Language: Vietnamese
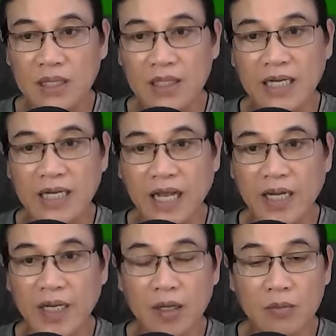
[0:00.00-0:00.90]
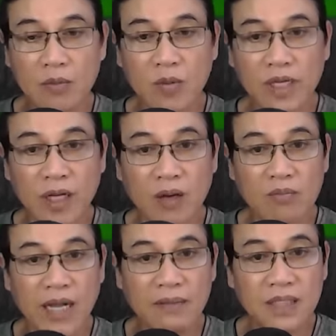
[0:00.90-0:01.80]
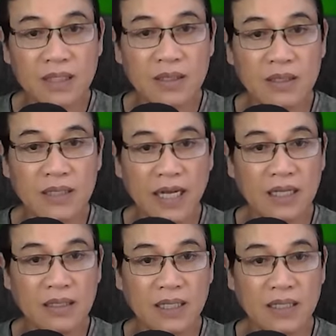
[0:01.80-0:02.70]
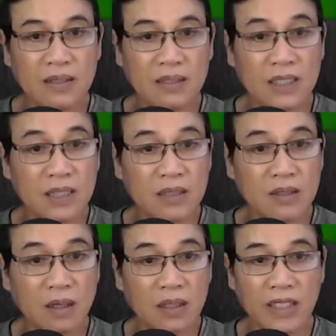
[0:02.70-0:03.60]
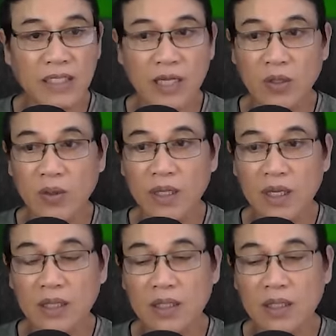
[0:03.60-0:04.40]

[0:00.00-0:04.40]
Vả lại, một khi ông bà Dương đã ấn định sẽ rất khó để thay đổi,